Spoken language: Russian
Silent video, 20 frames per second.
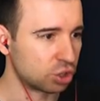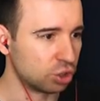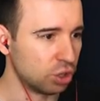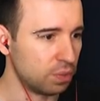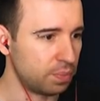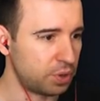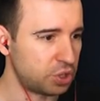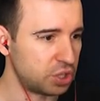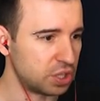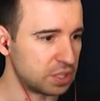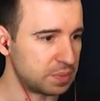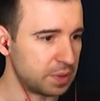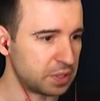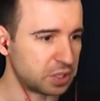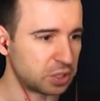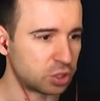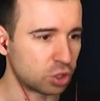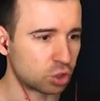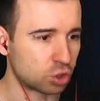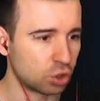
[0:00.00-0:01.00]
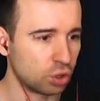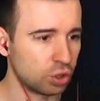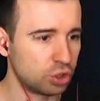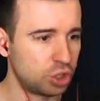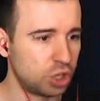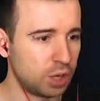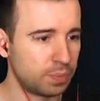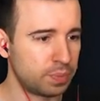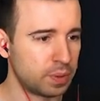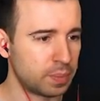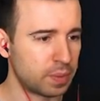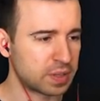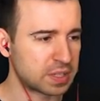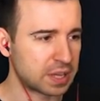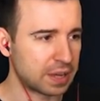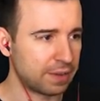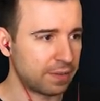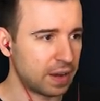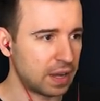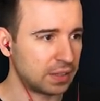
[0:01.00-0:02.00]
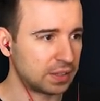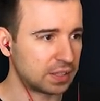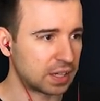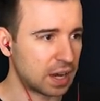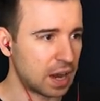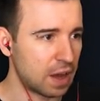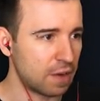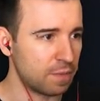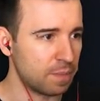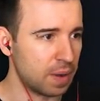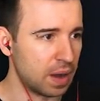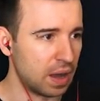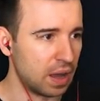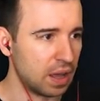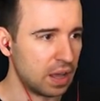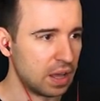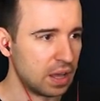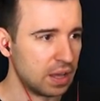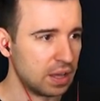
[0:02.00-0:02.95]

Что? Причина смерти тяжелая черепно-мозговая травма.